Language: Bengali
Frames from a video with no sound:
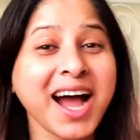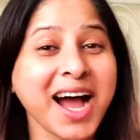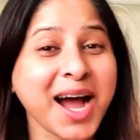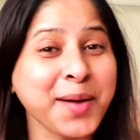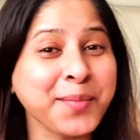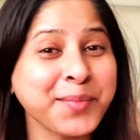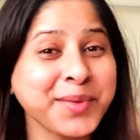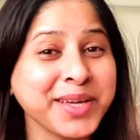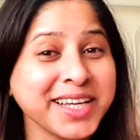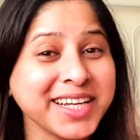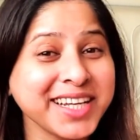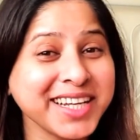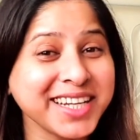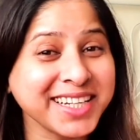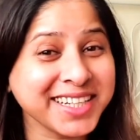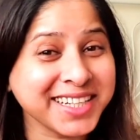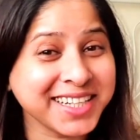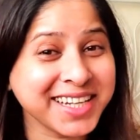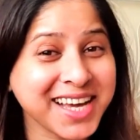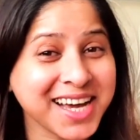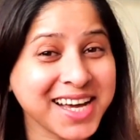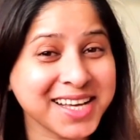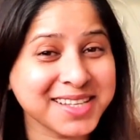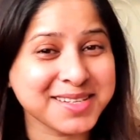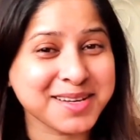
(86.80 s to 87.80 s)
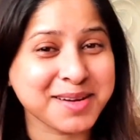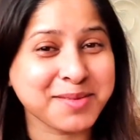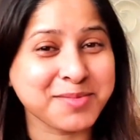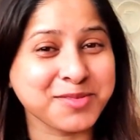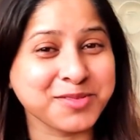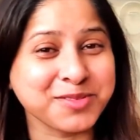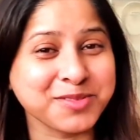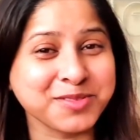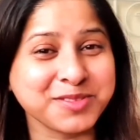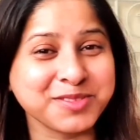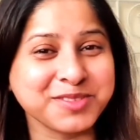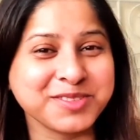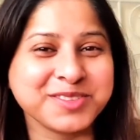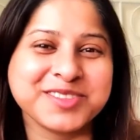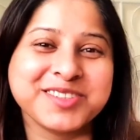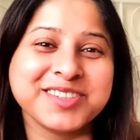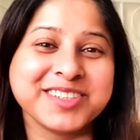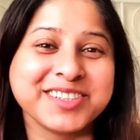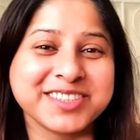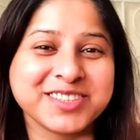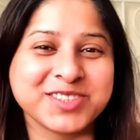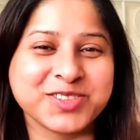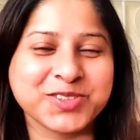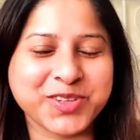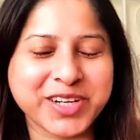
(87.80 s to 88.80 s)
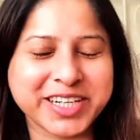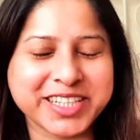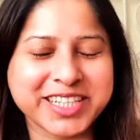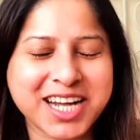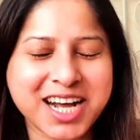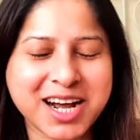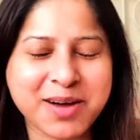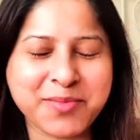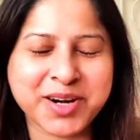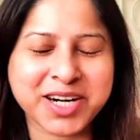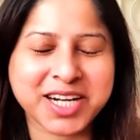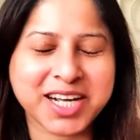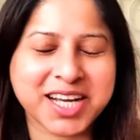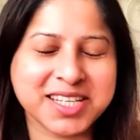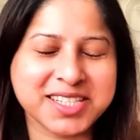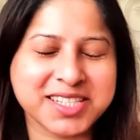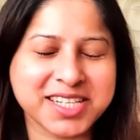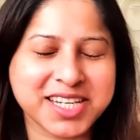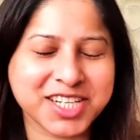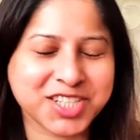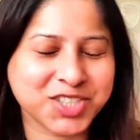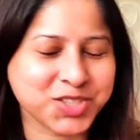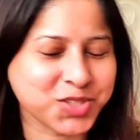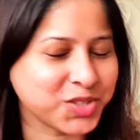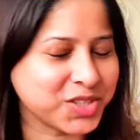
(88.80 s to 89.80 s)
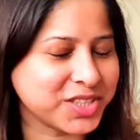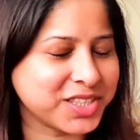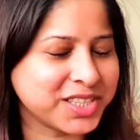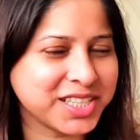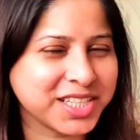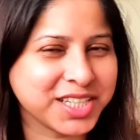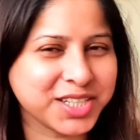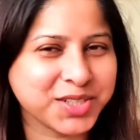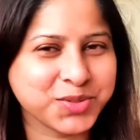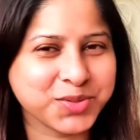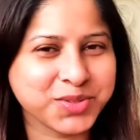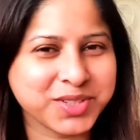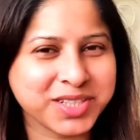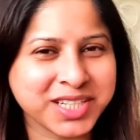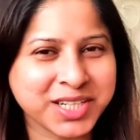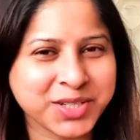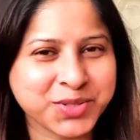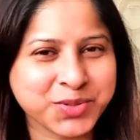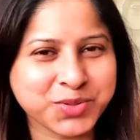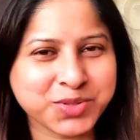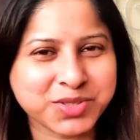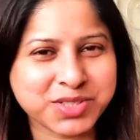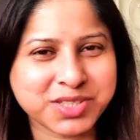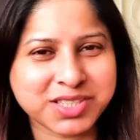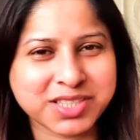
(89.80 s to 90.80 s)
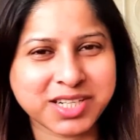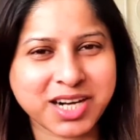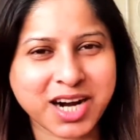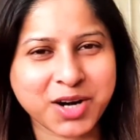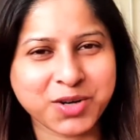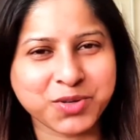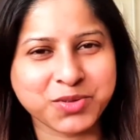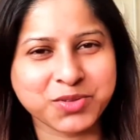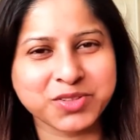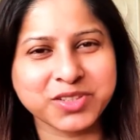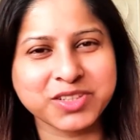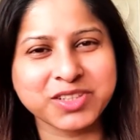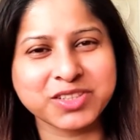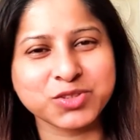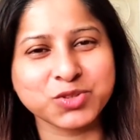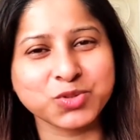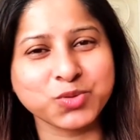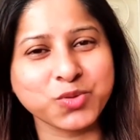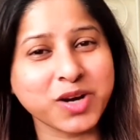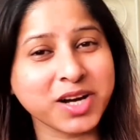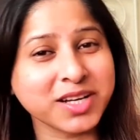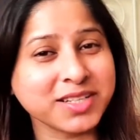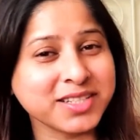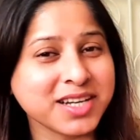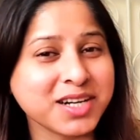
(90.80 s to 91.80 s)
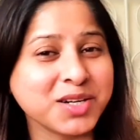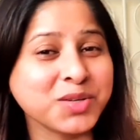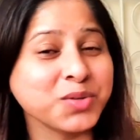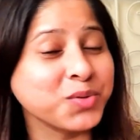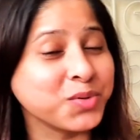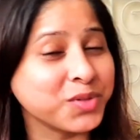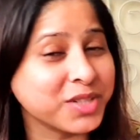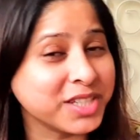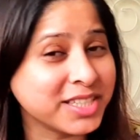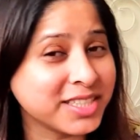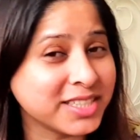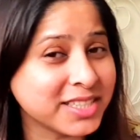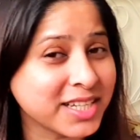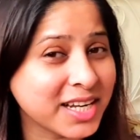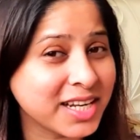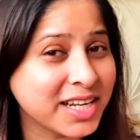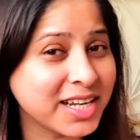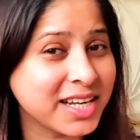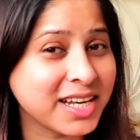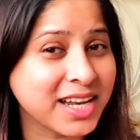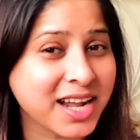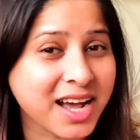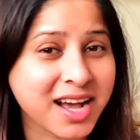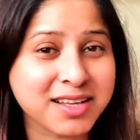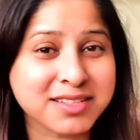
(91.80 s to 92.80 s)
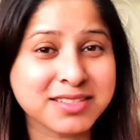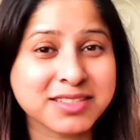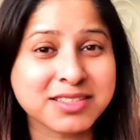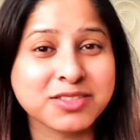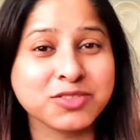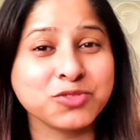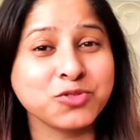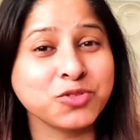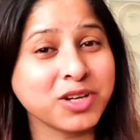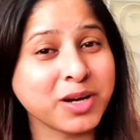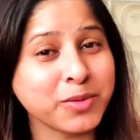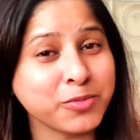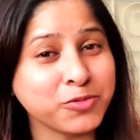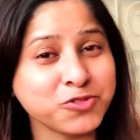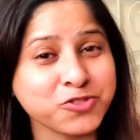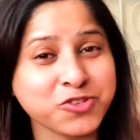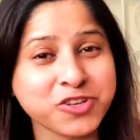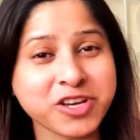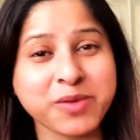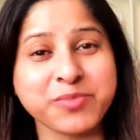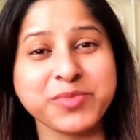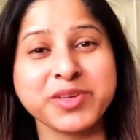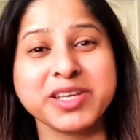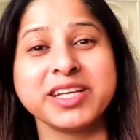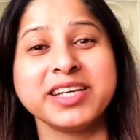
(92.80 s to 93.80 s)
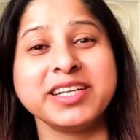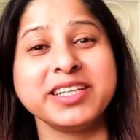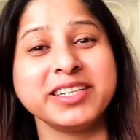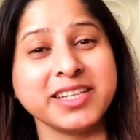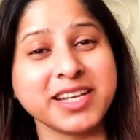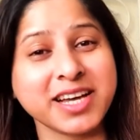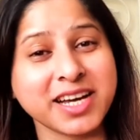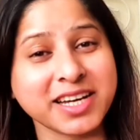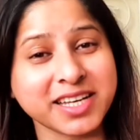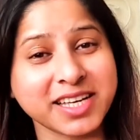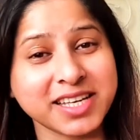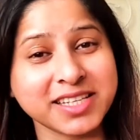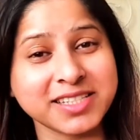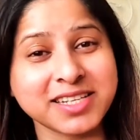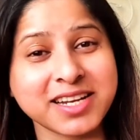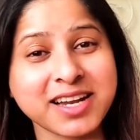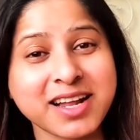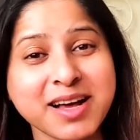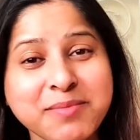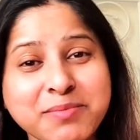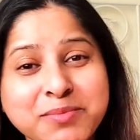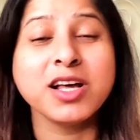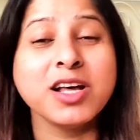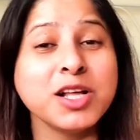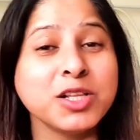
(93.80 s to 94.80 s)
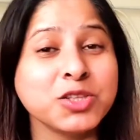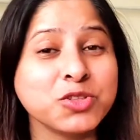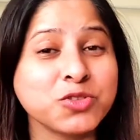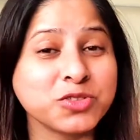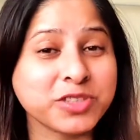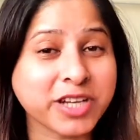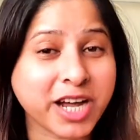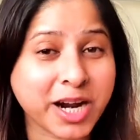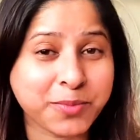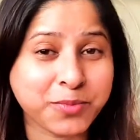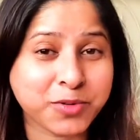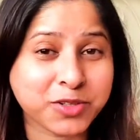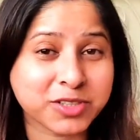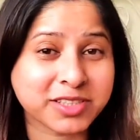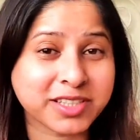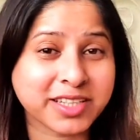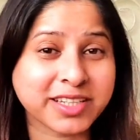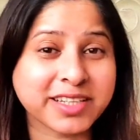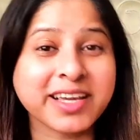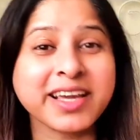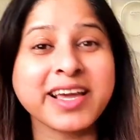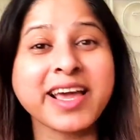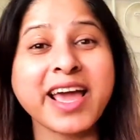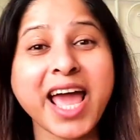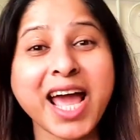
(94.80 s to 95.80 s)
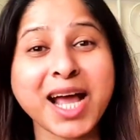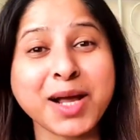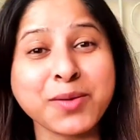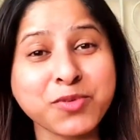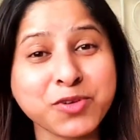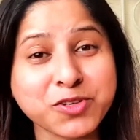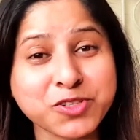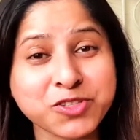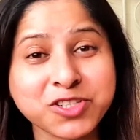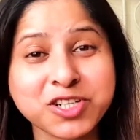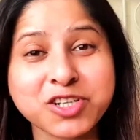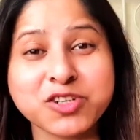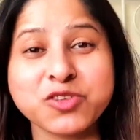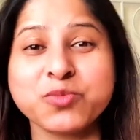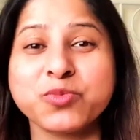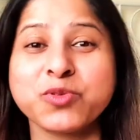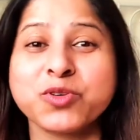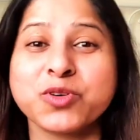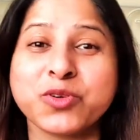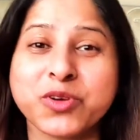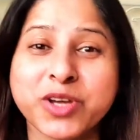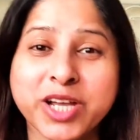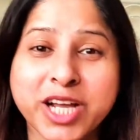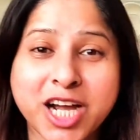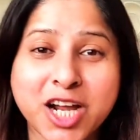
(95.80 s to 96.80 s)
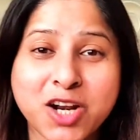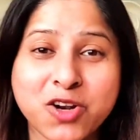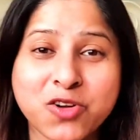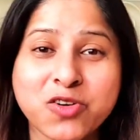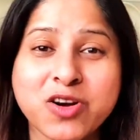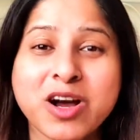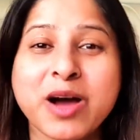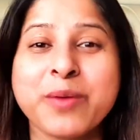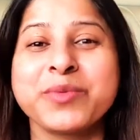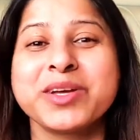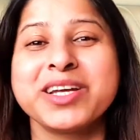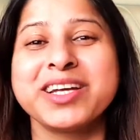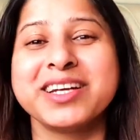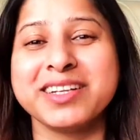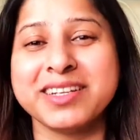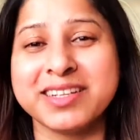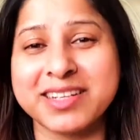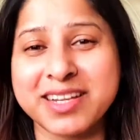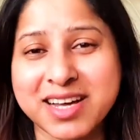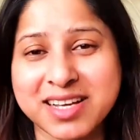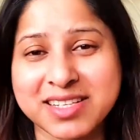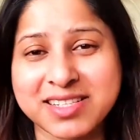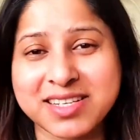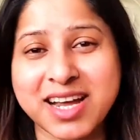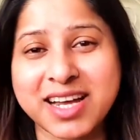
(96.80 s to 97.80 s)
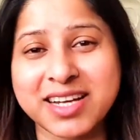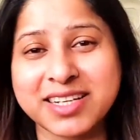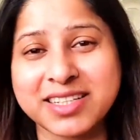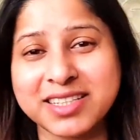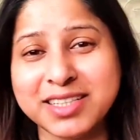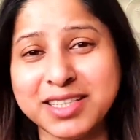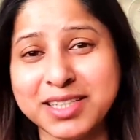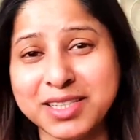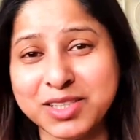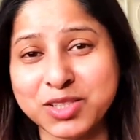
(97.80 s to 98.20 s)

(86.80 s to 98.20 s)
আমি ইন্ডিয়ায় যাব তো এটা আমার কাছে সত্যি গুড নিউজ কারণ দু সালে লাস্ট দুর্গাপুজোয় আমি ইন্ডিয়া গিয়েছিলাম তো তারপর থেকে এক বছরের উপর হয়ে গেল আমি ইন্ডিয়া যাইনি